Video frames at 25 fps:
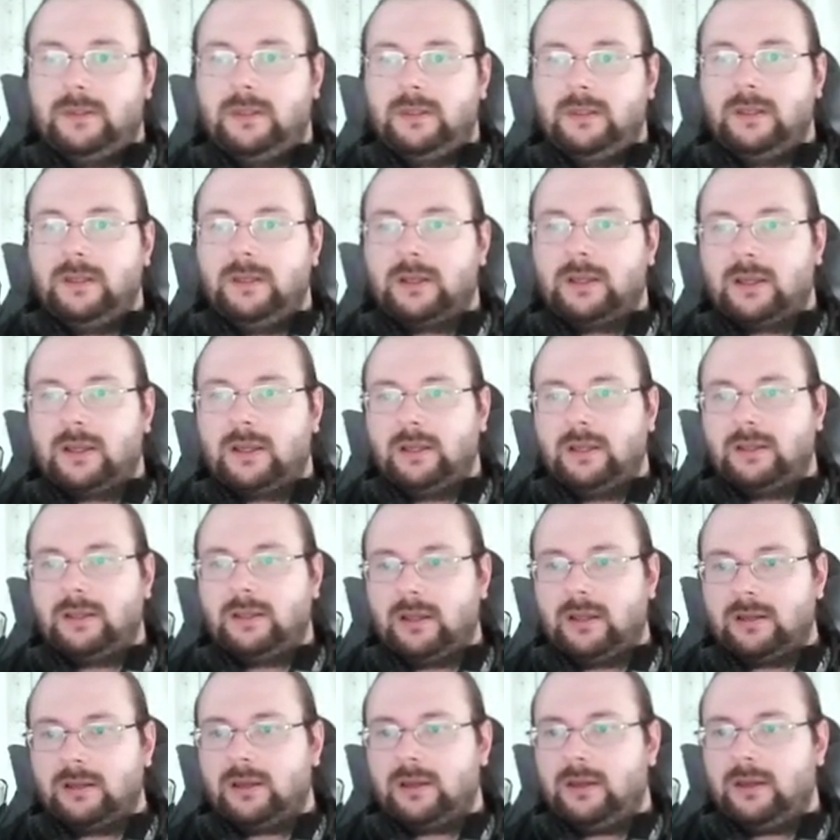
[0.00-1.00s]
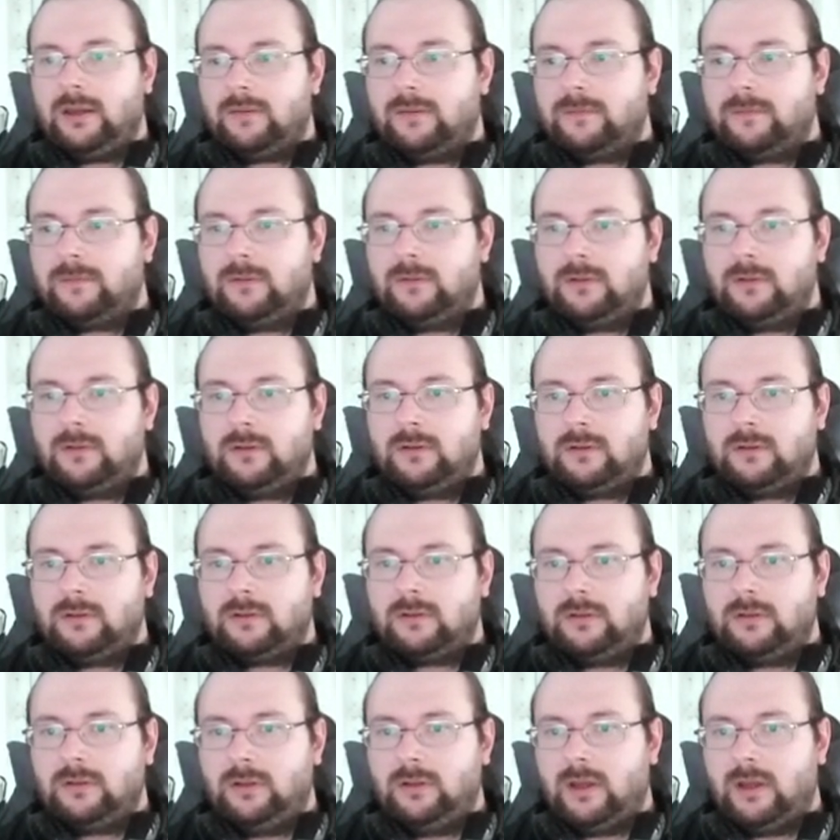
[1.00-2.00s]
Der kann ich angreifen,
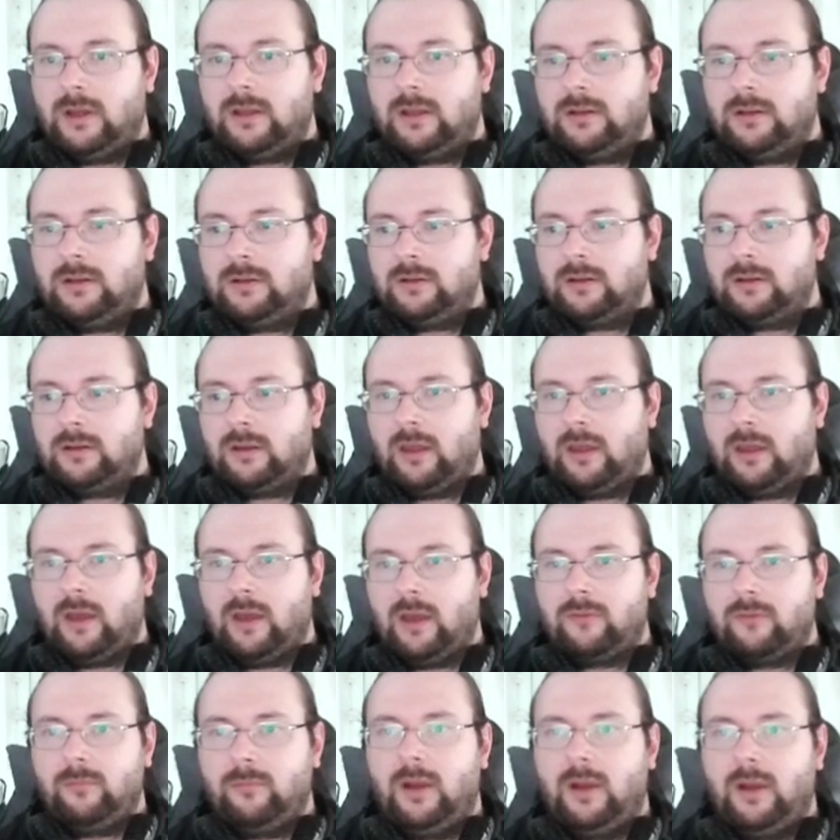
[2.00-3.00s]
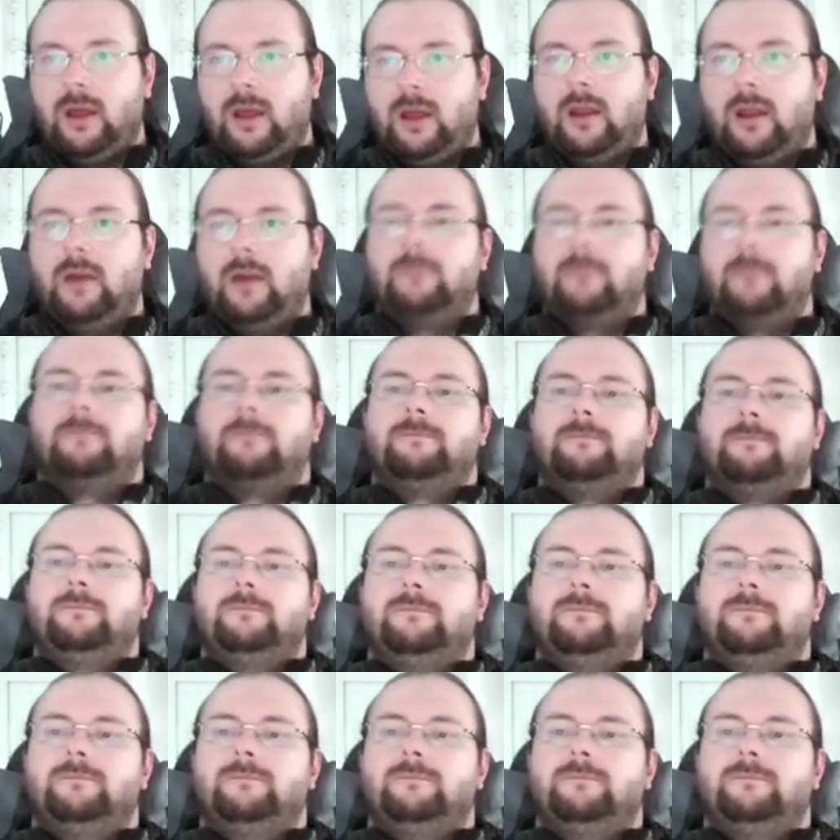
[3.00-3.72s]
dann greifen mal alle an.